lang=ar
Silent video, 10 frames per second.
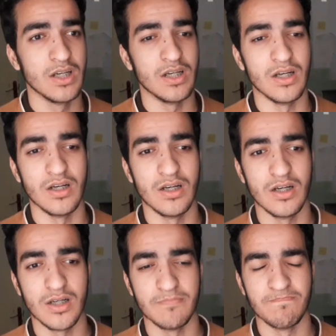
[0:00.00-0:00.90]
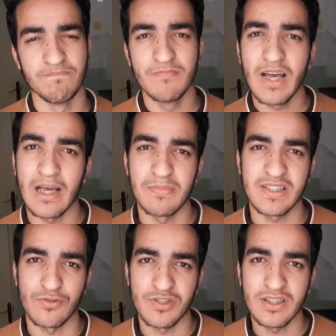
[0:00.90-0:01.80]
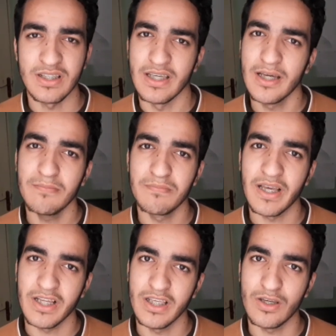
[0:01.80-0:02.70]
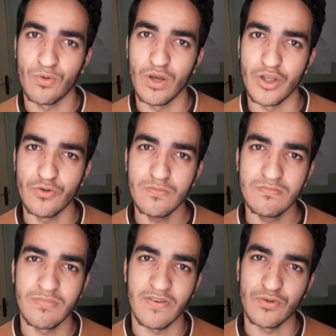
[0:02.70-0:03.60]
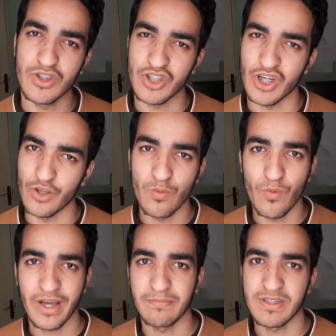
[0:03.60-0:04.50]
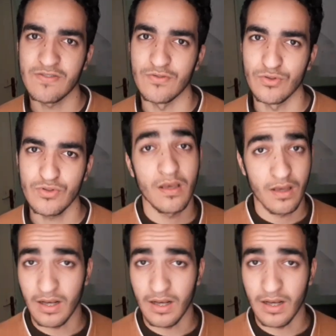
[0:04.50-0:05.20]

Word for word: آه خمس او ست ايام بجري كل يوم ما فوتش غير يوم واحد بس في النص